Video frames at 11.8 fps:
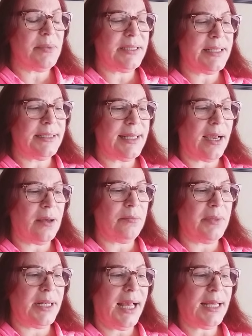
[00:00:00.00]
بدها دعم
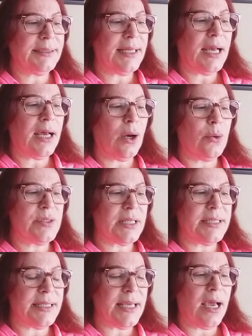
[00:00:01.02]
من حدا او
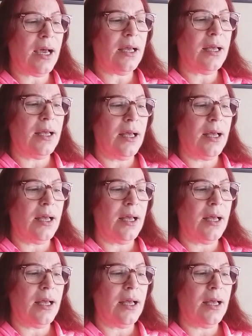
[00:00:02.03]
صديقة